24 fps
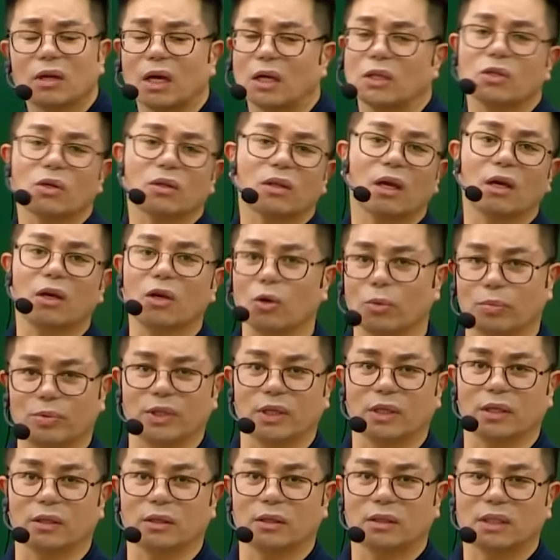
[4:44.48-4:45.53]
개정된 게
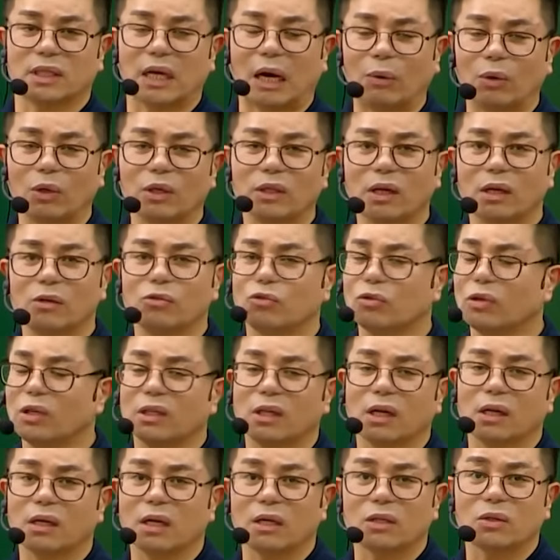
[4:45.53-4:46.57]
없어요. 4월 달, 6월
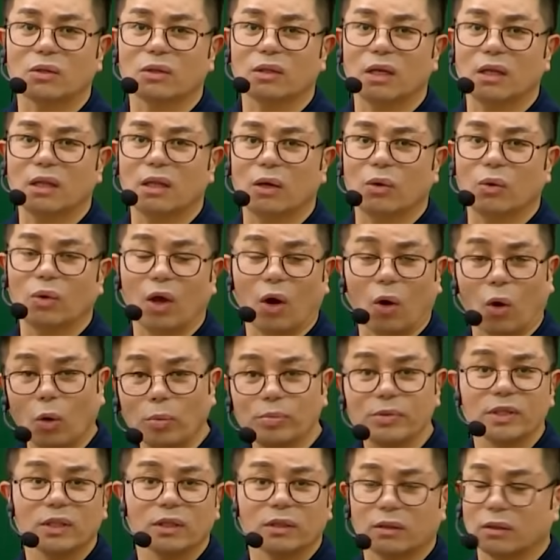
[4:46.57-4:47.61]
달 개정된 내용이
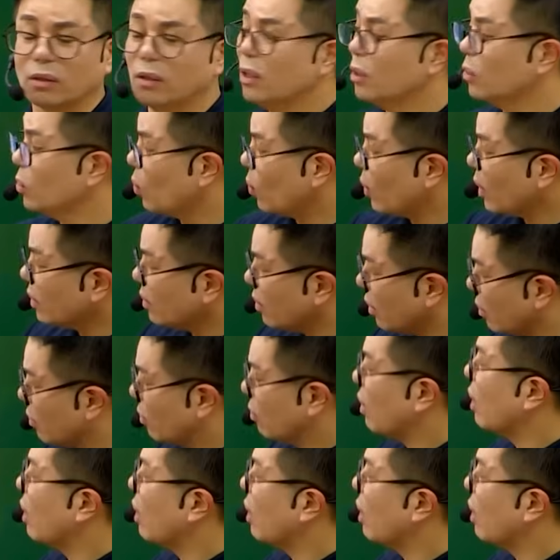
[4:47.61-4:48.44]
없어요. 똑같아요,